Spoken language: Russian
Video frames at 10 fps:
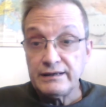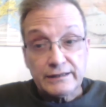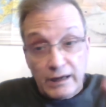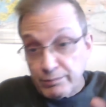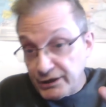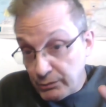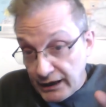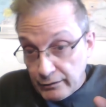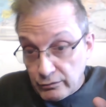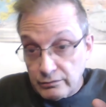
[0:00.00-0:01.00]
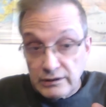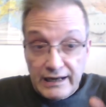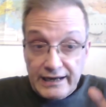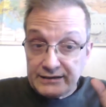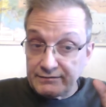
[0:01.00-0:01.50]
Нет, я понимаю,
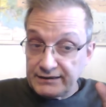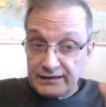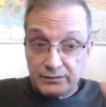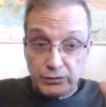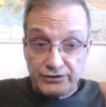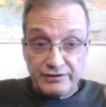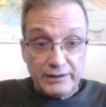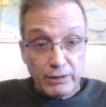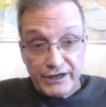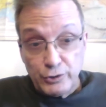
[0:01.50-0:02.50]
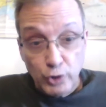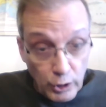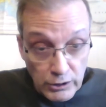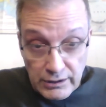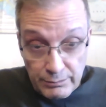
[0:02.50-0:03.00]
для этого надо быть либо
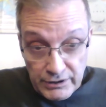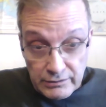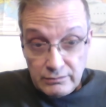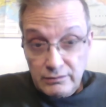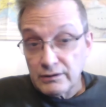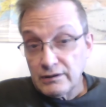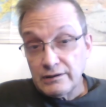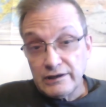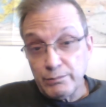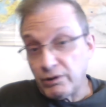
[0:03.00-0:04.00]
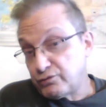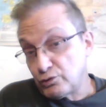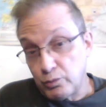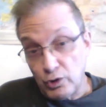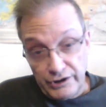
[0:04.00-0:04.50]
кинологами, либо
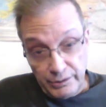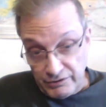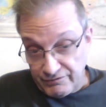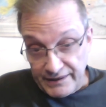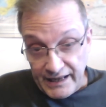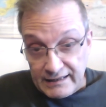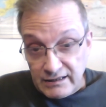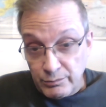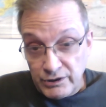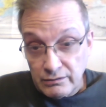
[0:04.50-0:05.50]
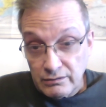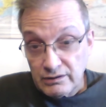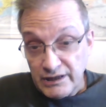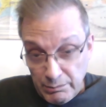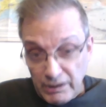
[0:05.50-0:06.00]
футбольными фанатами,
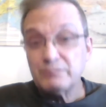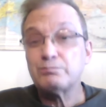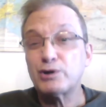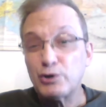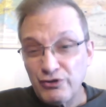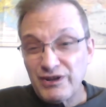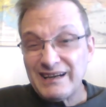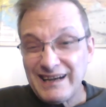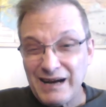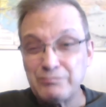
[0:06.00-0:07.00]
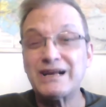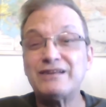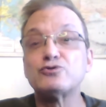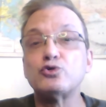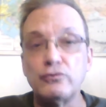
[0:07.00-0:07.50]
либо просто
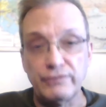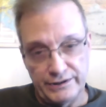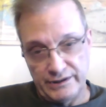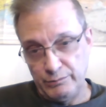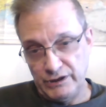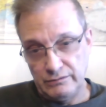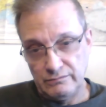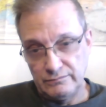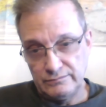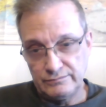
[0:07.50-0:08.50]
образованными